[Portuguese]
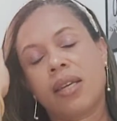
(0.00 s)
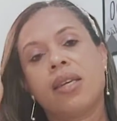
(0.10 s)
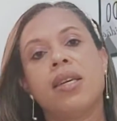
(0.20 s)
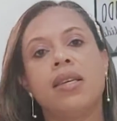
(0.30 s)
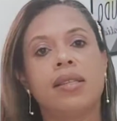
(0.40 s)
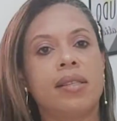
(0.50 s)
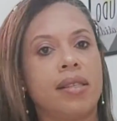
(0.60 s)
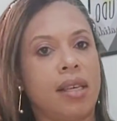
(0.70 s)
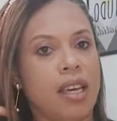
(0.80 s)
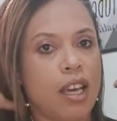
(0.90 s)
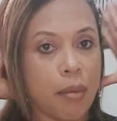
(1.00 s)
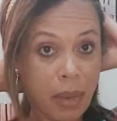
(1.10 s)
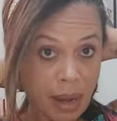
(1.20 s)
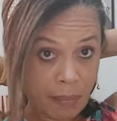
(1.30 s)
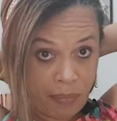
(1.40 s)
aqui em
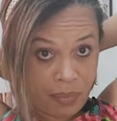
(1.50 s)
cima